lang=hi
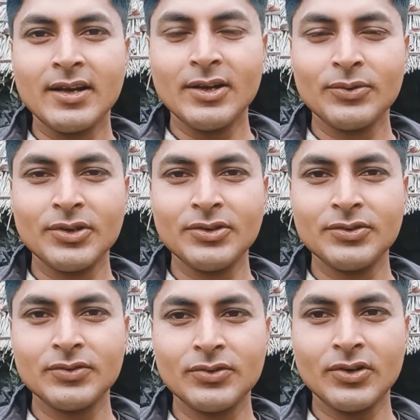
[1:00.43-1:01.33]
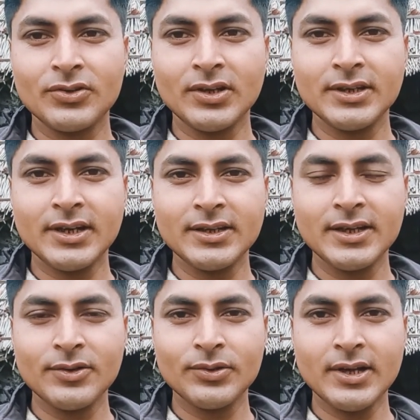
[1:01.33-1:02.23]
क्योंकि सरस्वती का
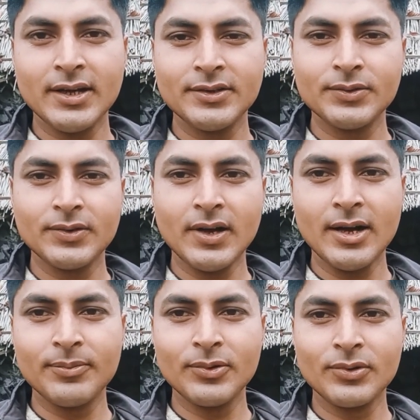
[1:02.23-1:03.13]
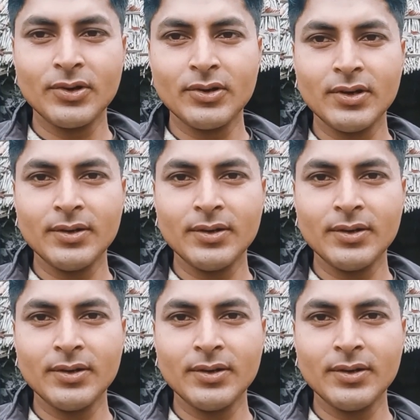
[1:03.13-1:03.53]
देन होता है जो आप लोग को